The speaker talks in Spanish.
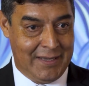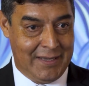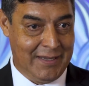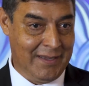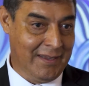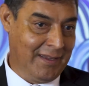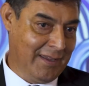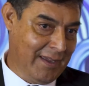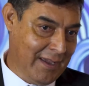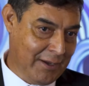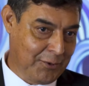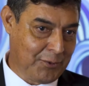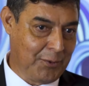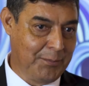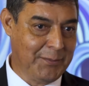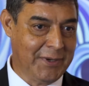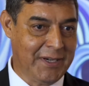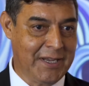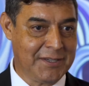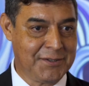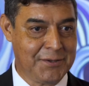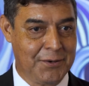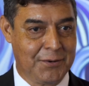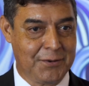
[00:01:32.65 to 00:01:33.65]
Y en
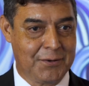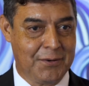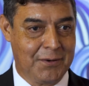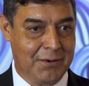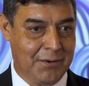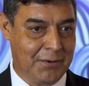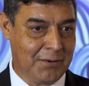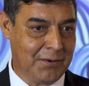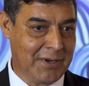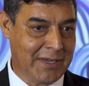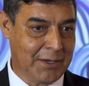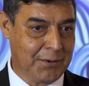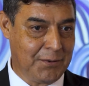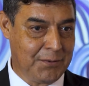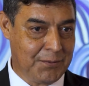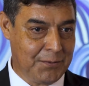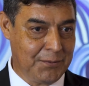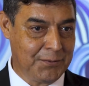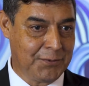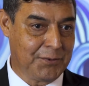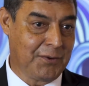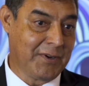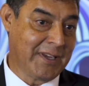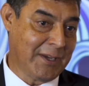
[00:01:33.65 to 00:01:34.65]
combinación o en
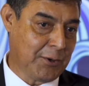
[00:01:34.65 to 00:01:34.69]
conjunto,